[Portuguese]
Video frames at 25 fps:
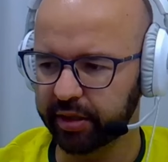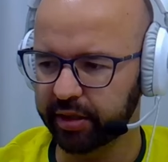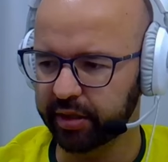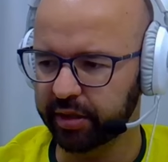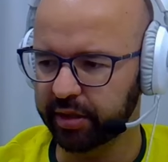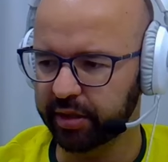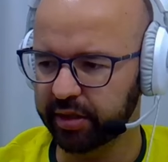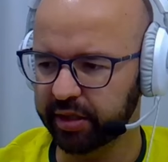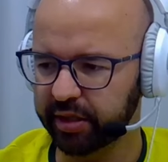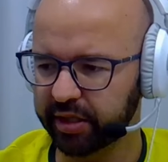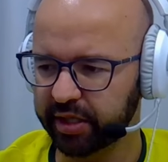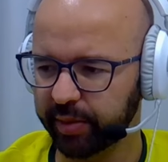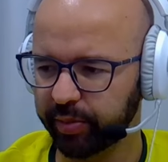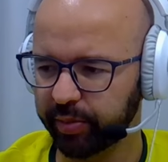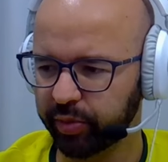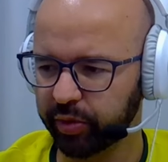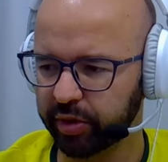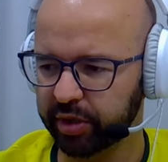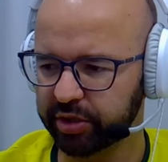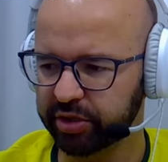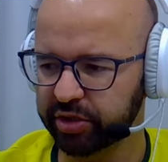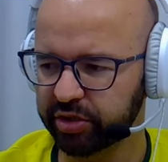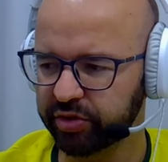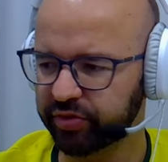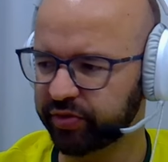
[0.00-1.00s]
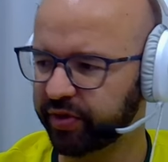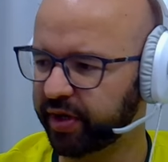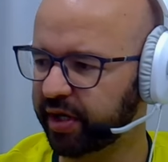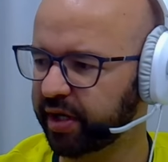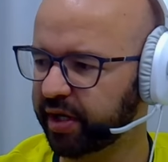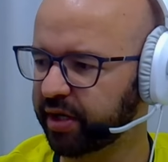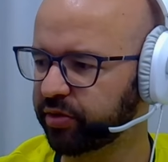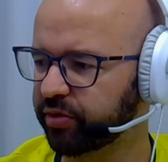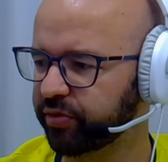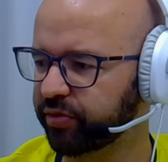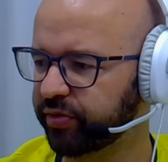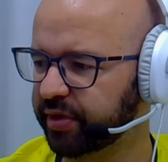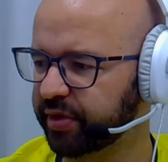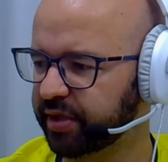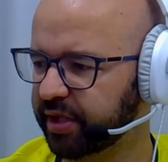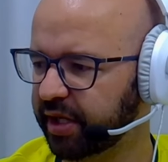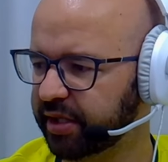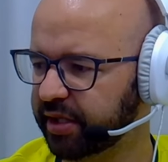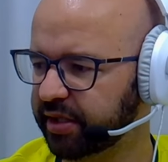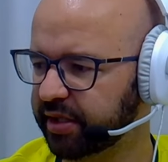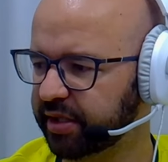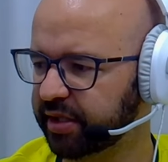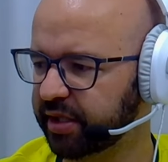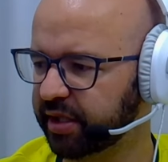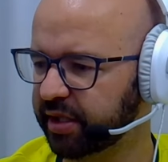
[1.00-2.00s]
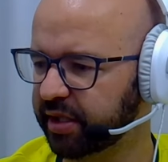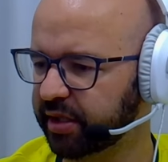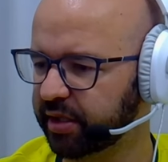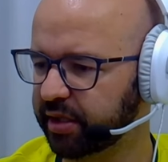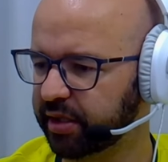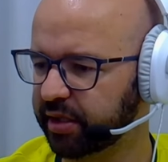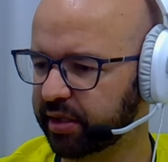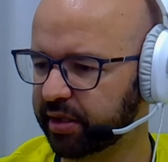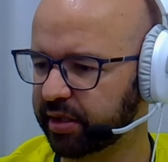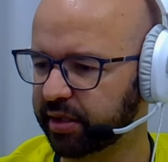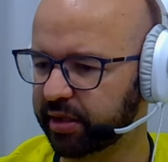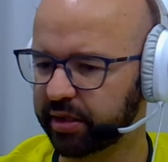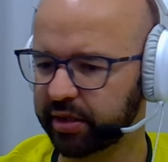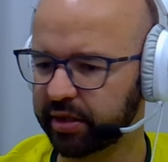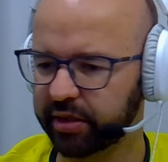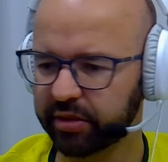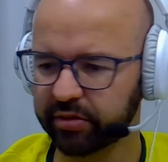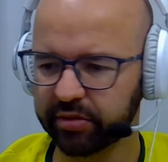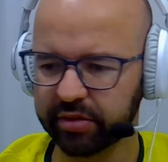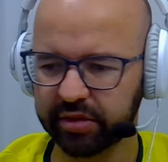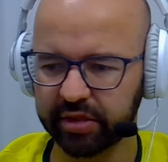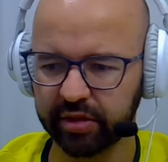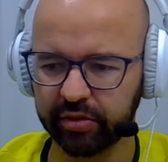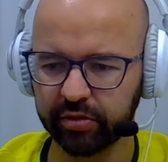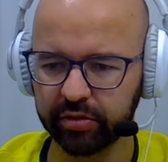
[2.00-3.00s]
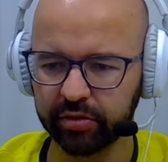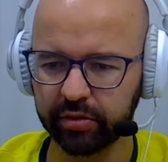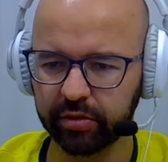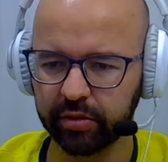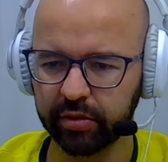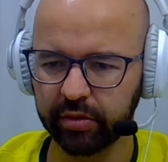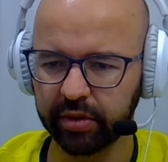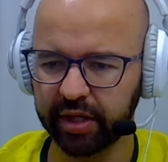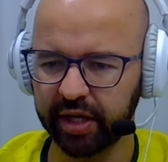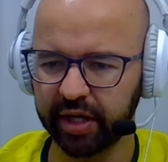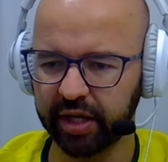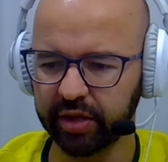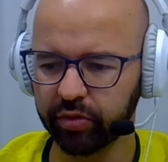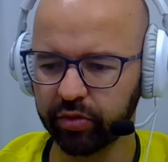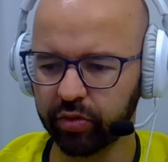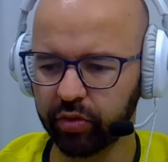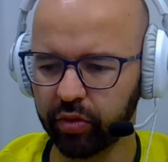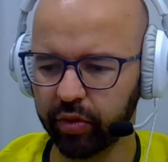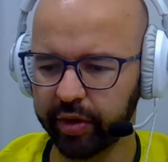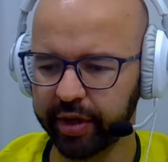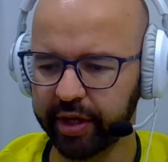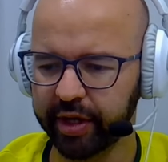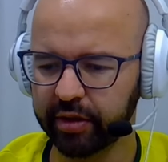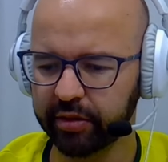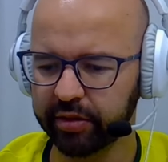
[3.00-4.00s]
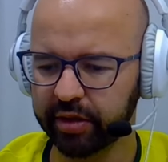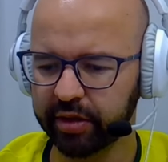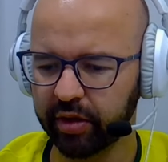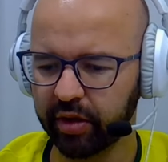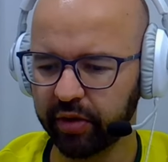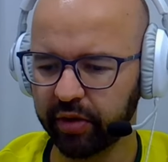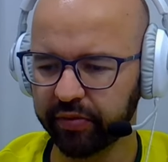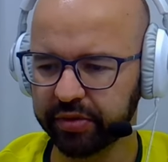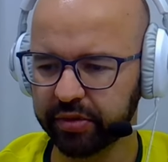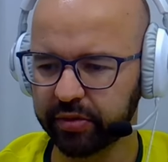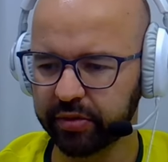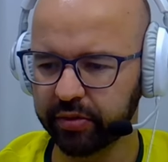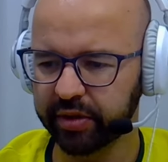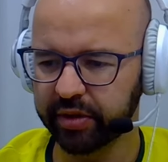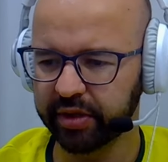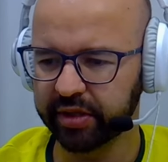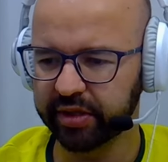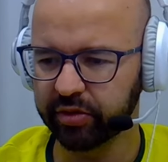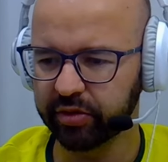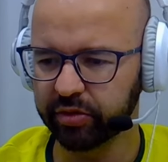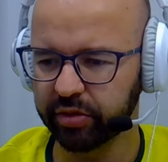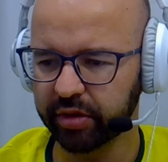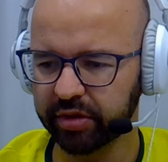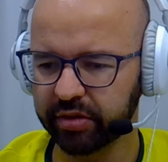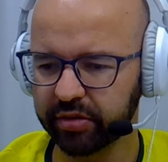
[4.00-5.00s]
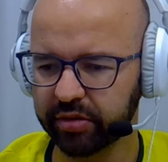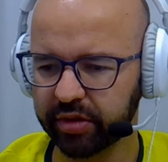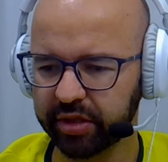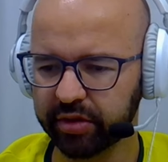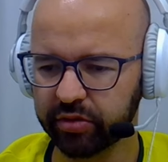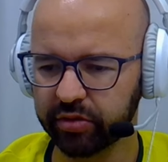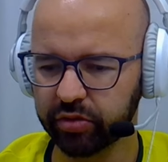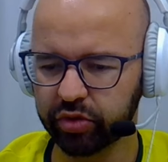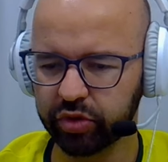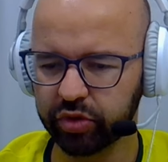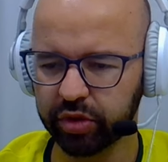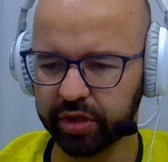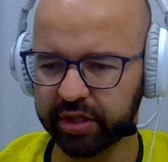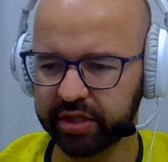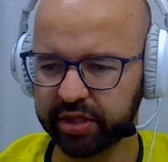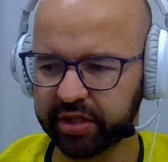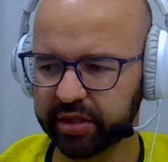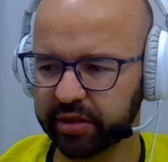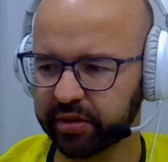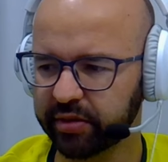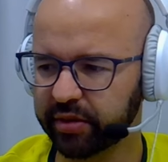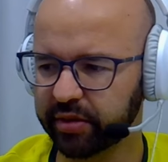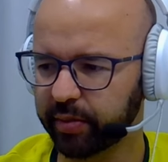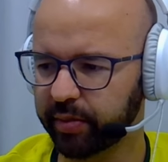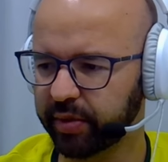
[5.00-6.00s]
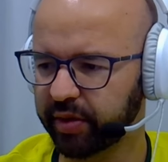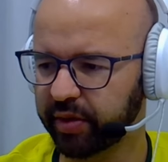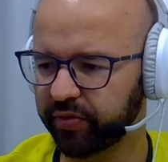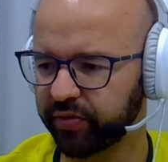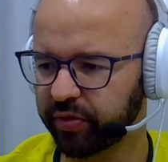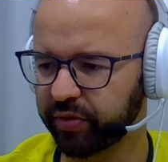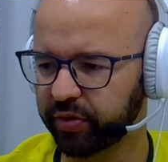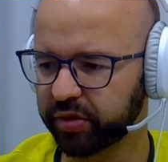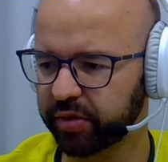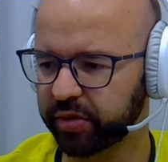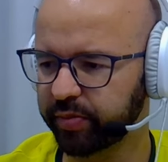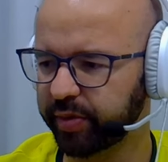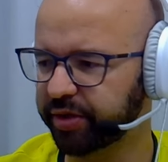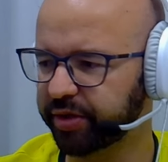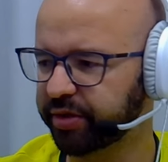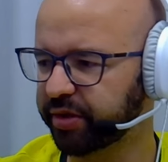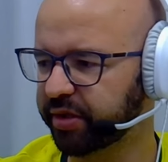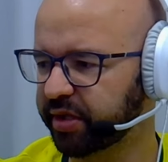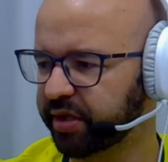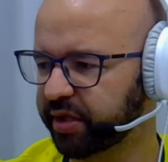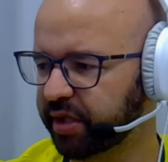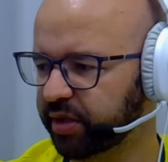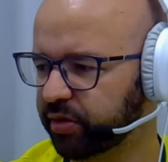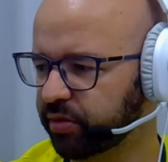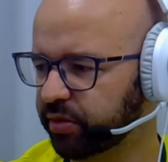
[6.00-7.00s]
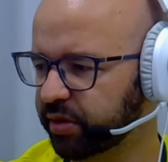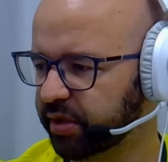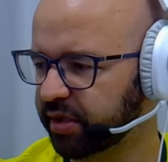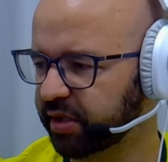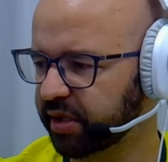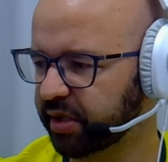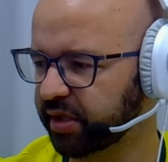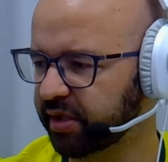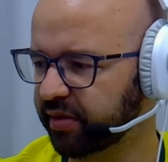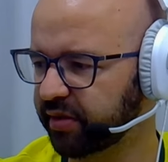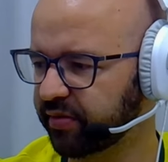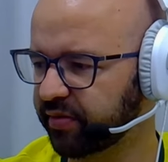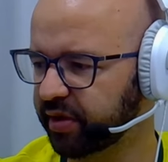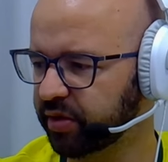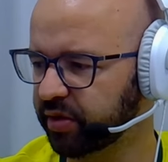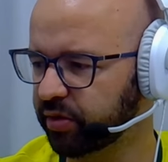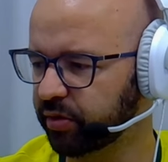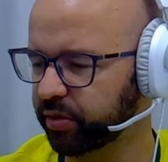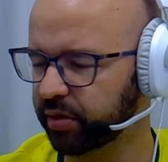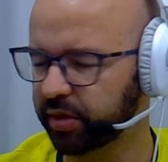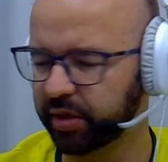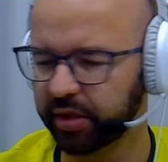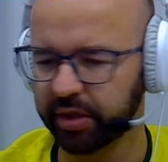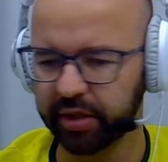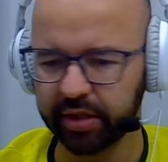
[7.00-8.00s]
E daqui a pouco a gente fala do finalista e do segundo colocado, o Coelho, né? Alves Coelhos, aí o nosso querido Jonathan também foi um dos patrocinadores desse evento.